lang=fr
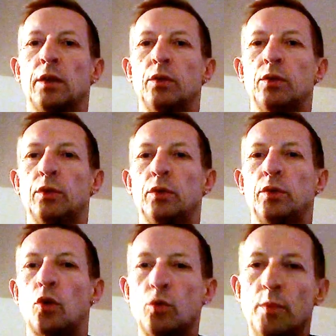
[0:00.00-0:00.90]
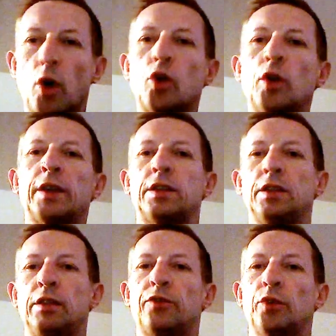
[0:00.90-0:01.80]
d'engouement
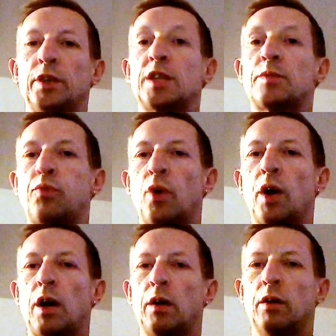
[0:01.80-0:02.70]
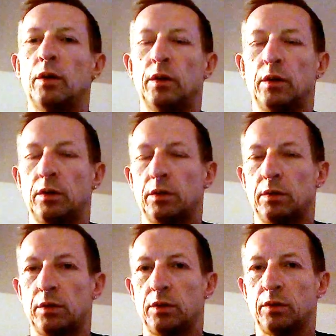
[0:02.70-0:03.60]
collectif, d'espoir,
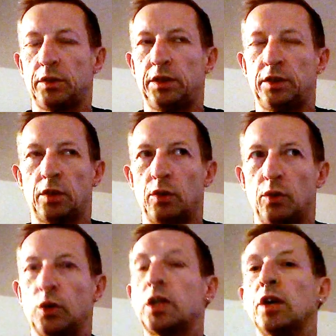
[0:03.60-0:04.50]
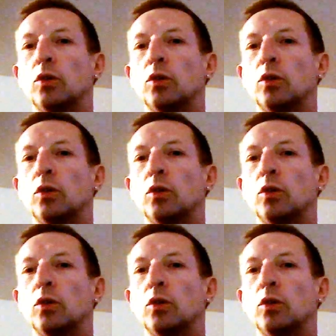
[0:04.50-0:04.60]
euh, en se disant ok,